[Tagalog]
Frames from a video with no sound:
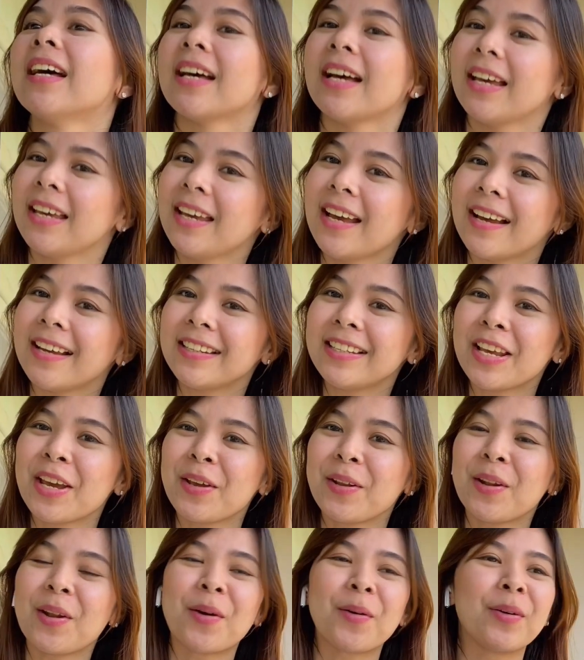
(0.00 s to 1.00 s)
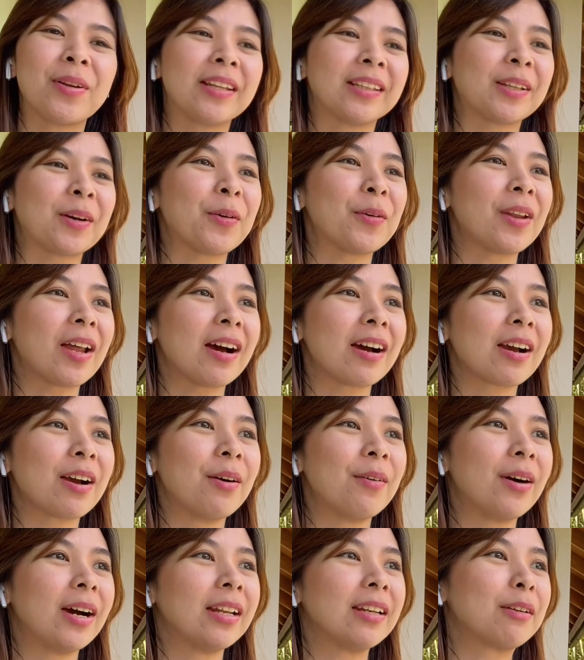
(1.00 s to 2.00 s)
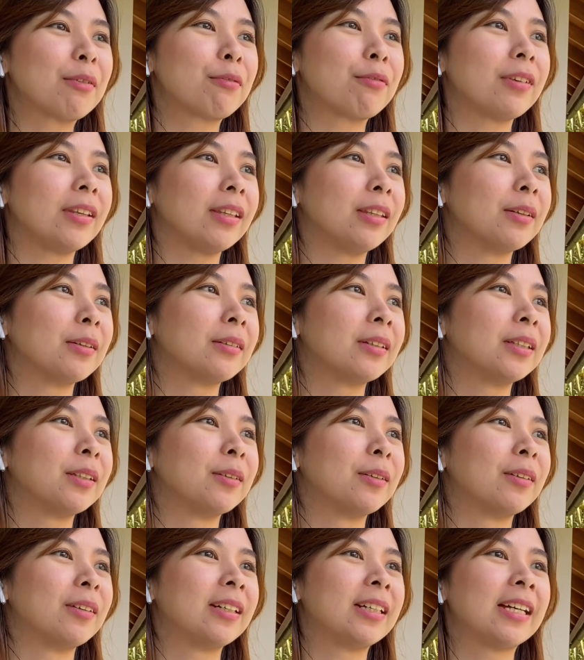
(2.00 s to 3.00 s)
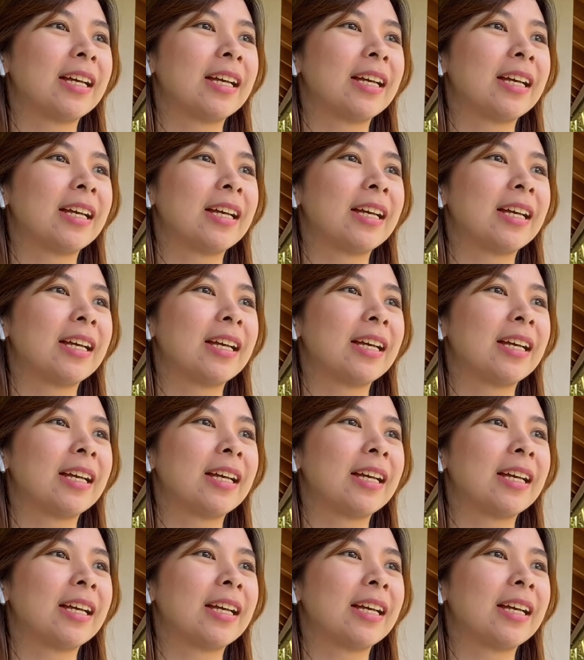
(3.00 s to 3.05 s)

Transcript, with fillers: ayan, ngayon lang ulit ako nakagawa ng video ano,